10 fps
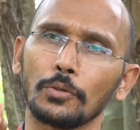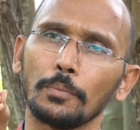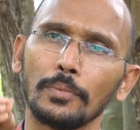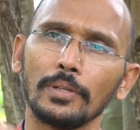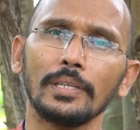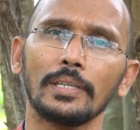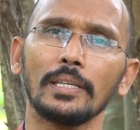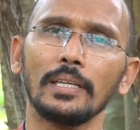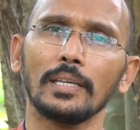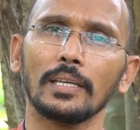
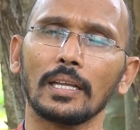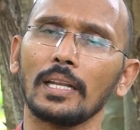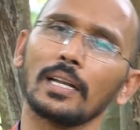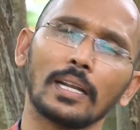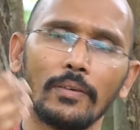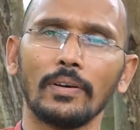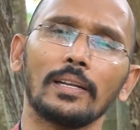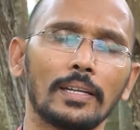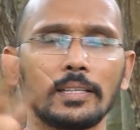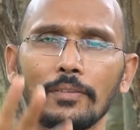ఇమ్యూనిటీ ఎలా
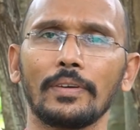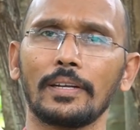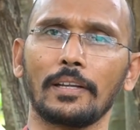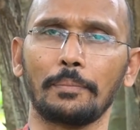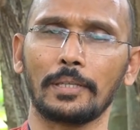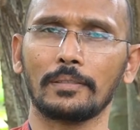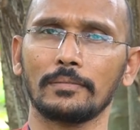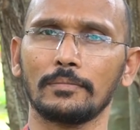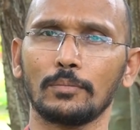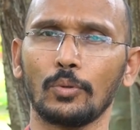రావాలనేది అది వేరే టాపిక్
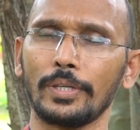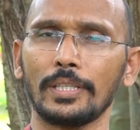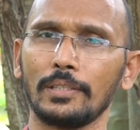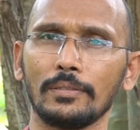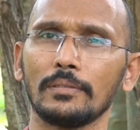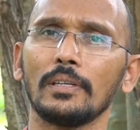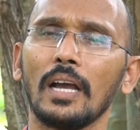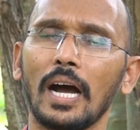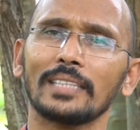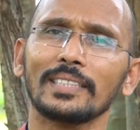పోయింది
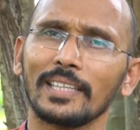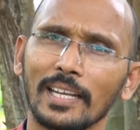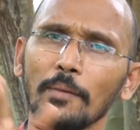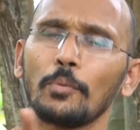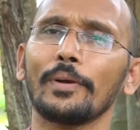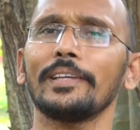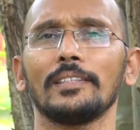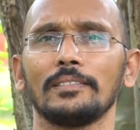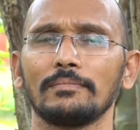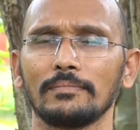అసలు ఎలా
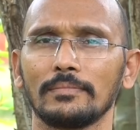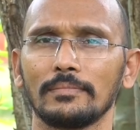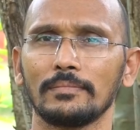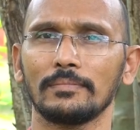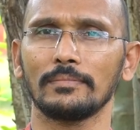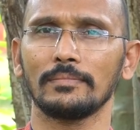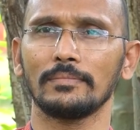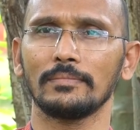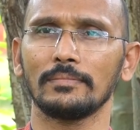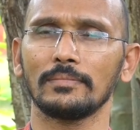పోయింది
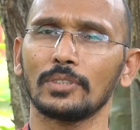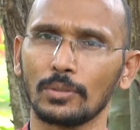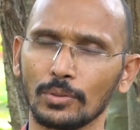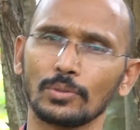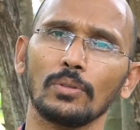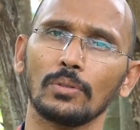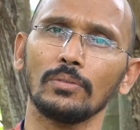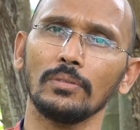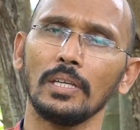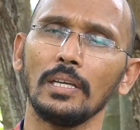ఈ రోజుల్లో
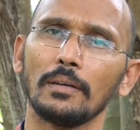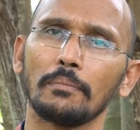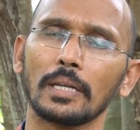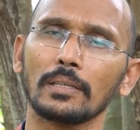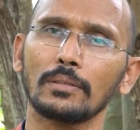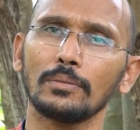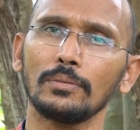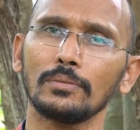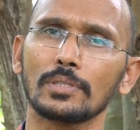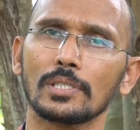మనకు
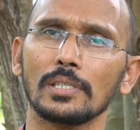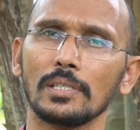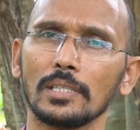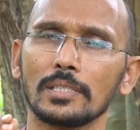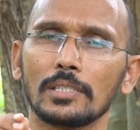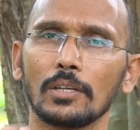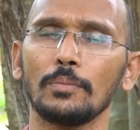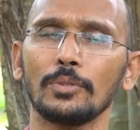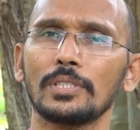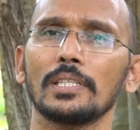చిన్న
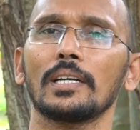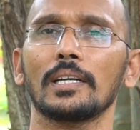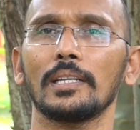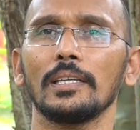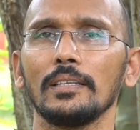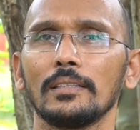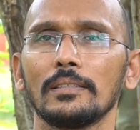జలుబు వచ్చినా కానీ